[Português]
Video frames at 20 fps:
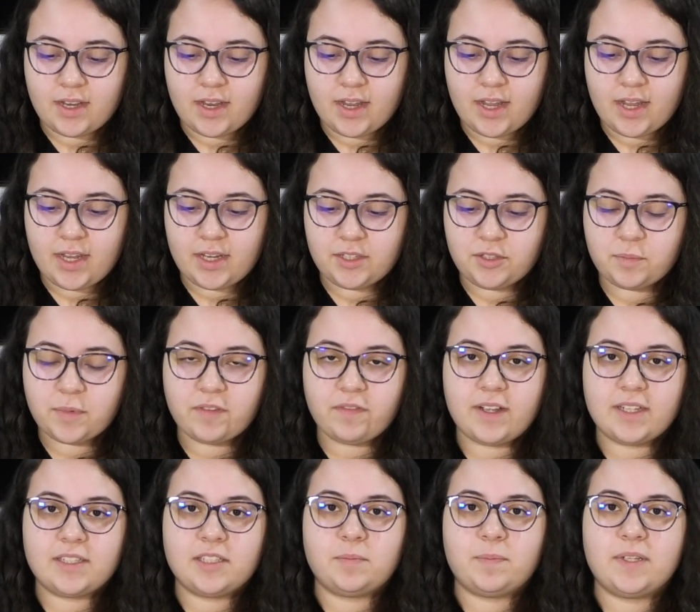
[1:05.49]
é de uma
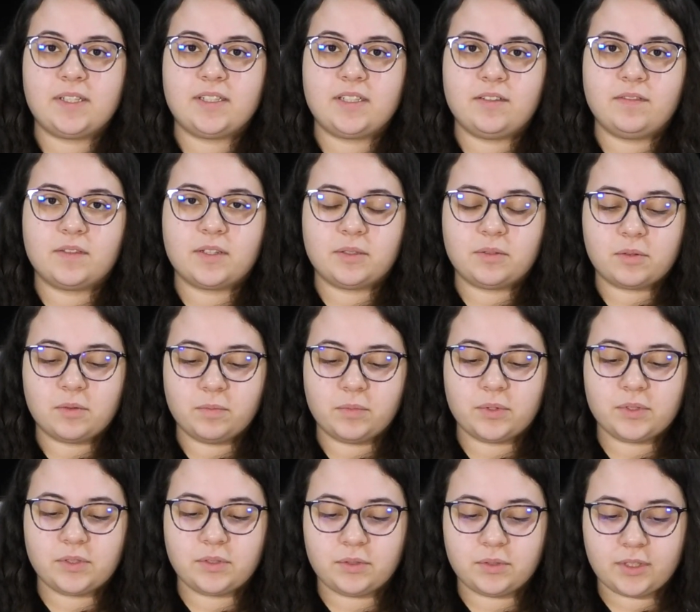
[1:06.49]
fase específica do
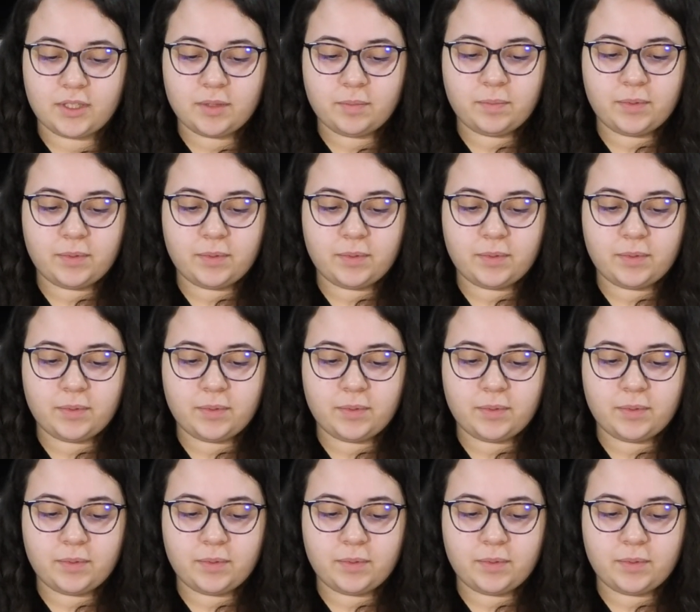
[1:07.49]
compositor,